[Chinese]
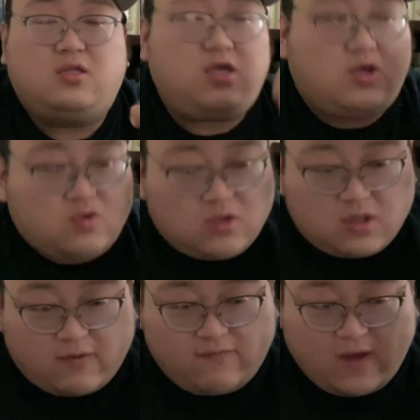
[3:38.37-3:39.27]
那你说
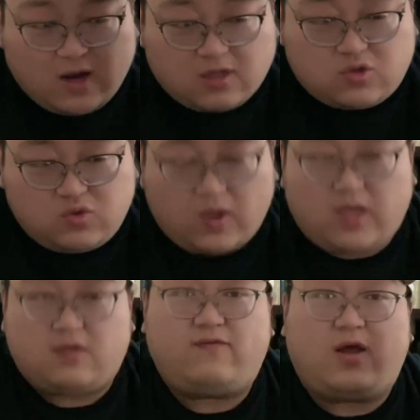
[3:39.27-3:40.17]
他犯了
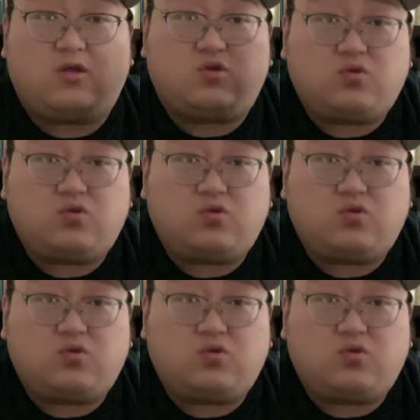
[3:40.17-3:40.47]
罪，犯了